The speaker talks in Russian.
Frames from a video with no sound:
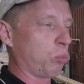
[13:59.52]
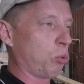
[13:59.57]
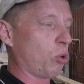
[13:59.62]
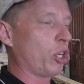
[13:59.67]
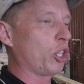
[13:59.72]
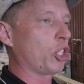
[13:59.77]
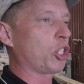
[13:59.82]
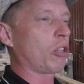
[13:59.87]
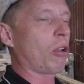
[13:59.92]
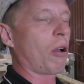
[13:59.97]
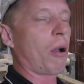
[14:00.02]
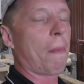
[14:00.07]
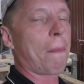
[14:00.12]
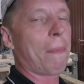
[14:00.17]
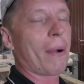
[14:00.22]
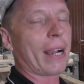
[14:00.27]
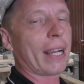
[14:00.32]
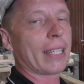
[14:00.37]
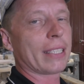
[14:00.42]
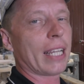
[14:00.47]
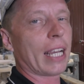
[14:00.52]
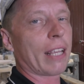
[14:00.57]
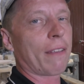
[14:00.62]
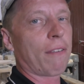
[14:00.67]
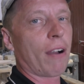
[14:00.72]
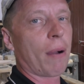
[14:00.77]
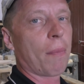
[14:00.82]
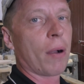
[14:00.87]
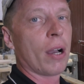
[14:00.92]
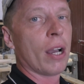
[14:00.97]
будет что показать
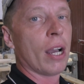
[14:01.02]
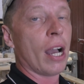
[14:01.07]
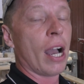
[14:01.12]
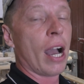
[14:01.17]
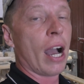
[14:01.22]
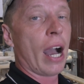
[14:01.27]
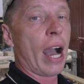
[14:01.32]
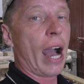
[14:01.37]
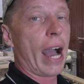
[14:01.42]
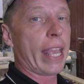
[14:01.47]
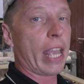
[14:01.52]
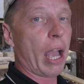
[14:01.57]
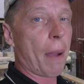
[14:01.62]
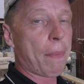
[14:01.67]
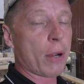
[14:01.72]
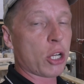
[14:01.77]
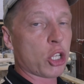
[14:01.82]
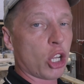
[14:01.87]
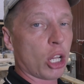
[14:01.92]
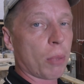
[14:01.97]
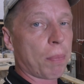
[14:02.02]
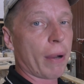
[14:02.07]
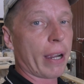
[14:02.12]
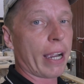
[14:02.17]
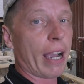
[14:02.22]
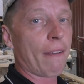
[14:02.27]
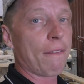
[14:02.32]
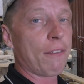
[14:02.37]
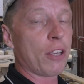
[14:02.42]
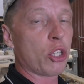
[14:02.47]
вам. А я пошел
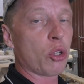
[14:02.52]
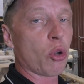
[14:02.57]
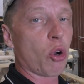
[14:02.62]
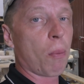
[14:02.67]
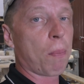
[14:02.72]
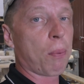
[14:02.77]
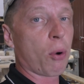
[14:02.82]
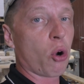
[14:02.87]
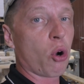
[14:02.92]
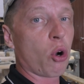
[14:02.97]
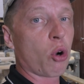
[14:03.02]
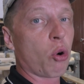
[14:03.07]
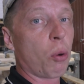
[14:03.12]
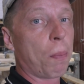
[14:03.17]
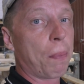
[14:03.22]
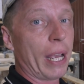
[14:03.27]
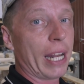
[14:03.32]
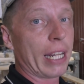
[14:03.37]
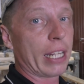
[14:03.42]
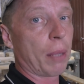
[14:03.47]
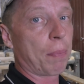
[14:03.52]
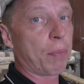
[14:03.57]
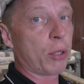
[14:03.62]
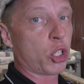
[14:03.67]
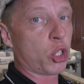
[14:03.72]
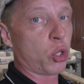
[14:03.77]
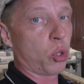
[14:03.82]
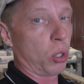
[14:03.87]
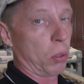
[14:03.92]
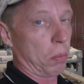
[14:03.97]
пока видео про купель
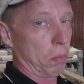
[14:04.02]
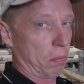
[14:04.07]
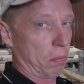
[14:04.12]
допишу.